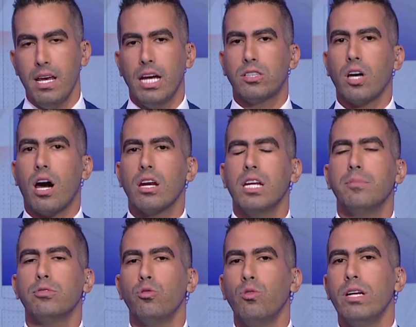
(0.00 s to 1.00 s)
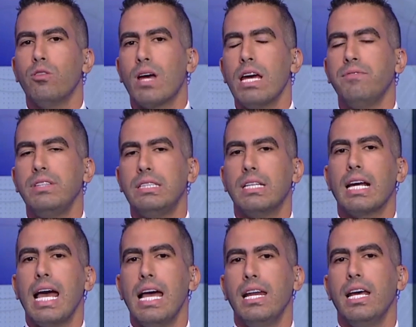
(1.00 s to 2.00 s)
التقارير بتقول انه كان في
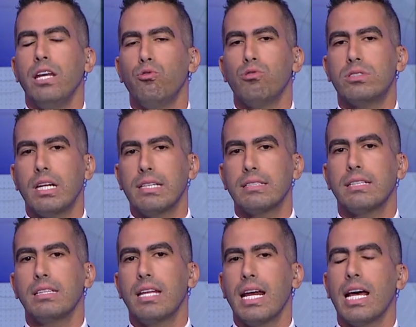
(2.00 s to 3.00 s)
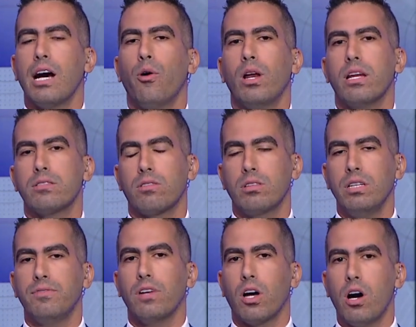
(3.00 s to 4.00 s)
اتجاه لانه استاد اسكندريه هو اللي
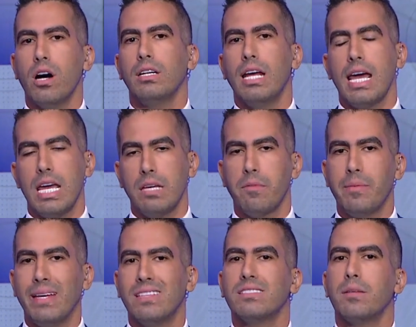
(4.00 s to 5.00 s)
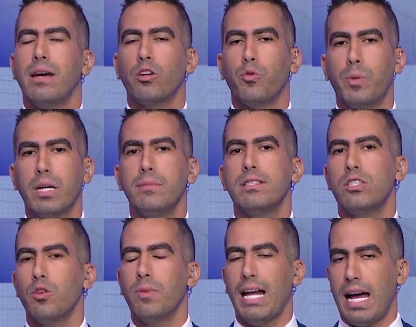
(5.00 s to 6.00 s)
يستضيف لقاء النهائي ما بين الزمالك وبيراميدز
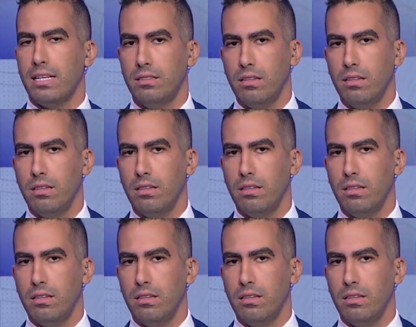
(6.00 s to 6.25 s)
يوم الاحد